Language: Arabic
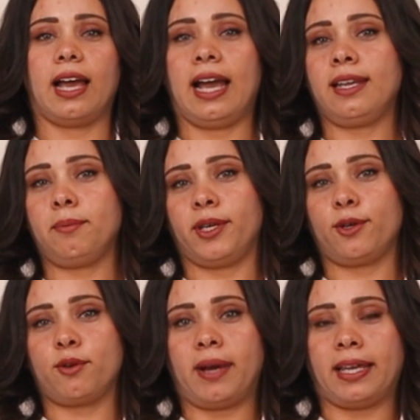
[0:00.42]
اهلا
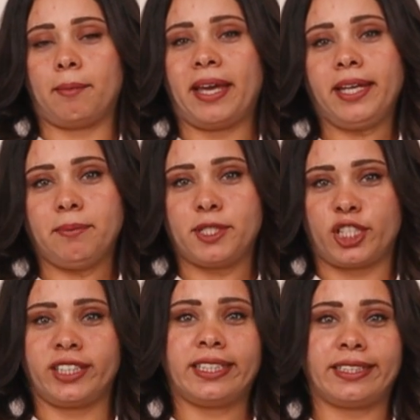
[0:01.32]
بيكم انا مريم من
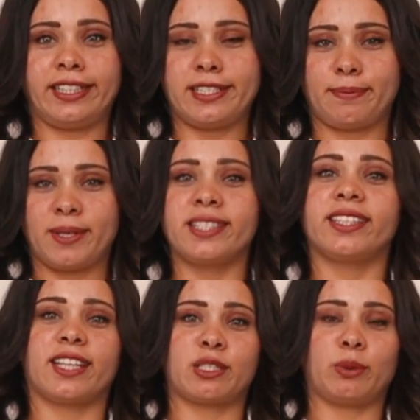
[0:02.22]
شركه ريل
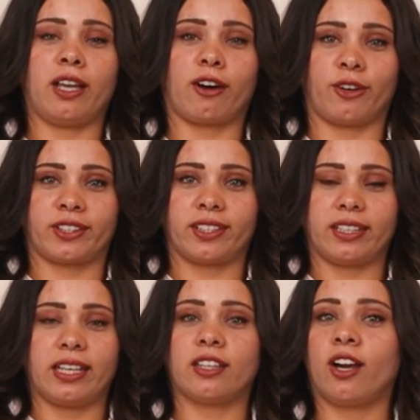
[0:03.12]
سبيس للتسويق العقاري
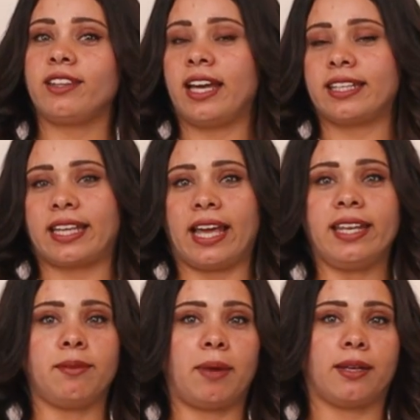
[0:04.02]
النهارده
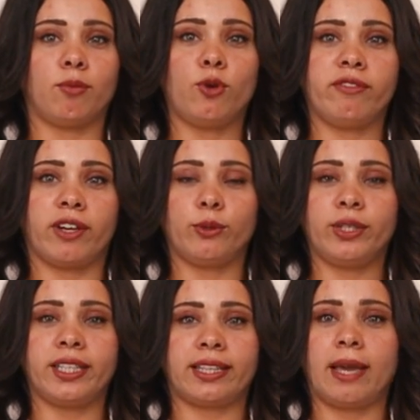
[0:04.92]
هنتكلم عن مول
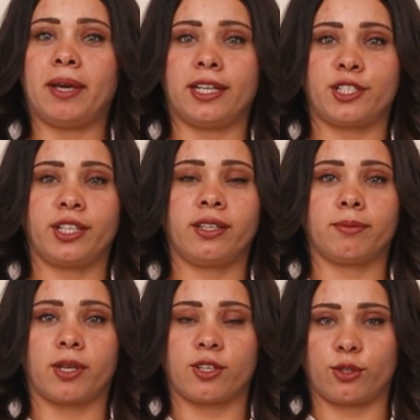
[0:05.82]
فالوري التابع
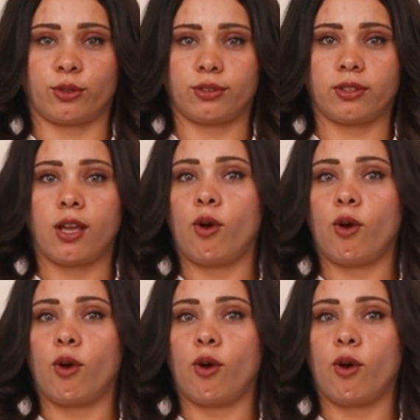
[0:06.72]
لشركه منصات